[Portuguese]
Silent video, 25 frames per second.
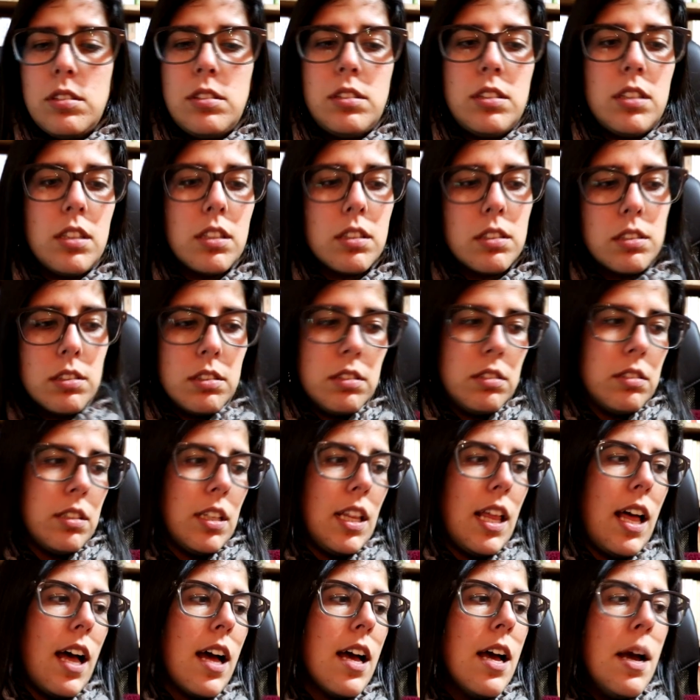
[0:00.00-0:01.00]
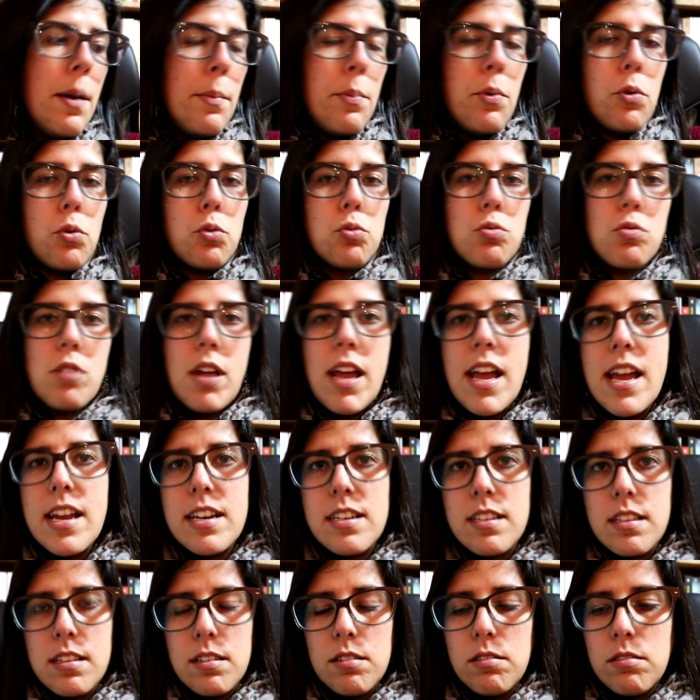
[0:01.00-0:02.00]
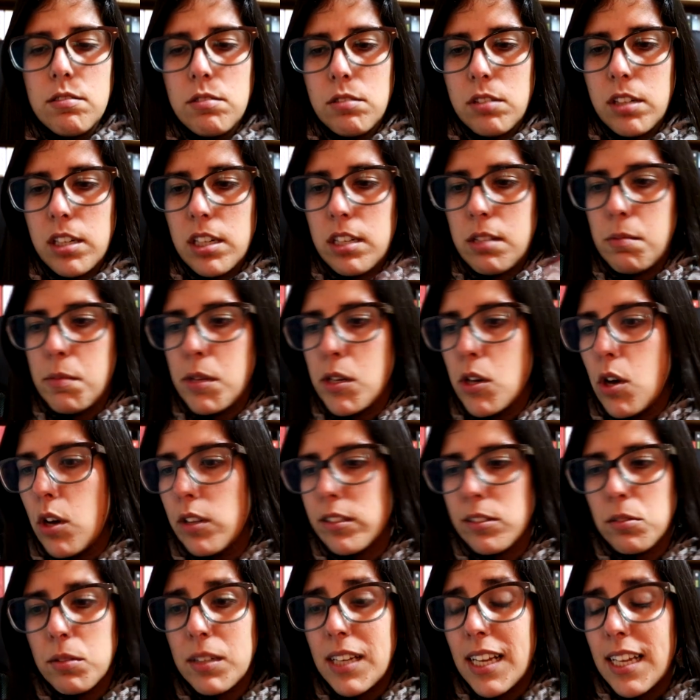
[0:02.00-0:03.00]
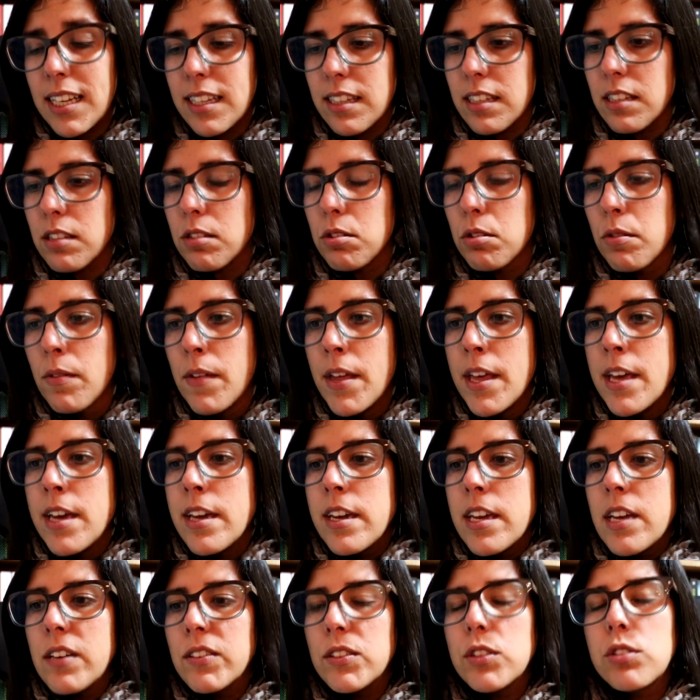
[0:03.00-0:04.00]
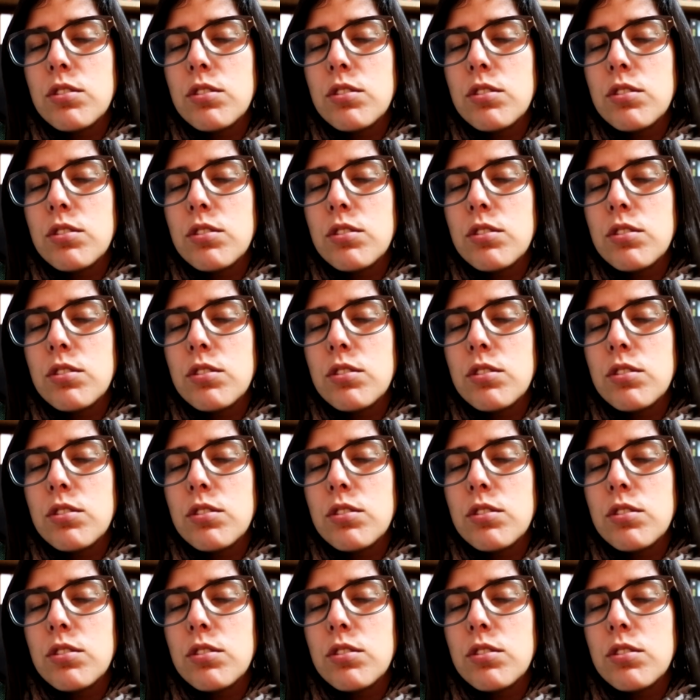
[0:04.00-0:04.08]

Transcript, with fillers: de ser, sei lá, pouco honesta ou criminosa, não é nada disso. Eu vou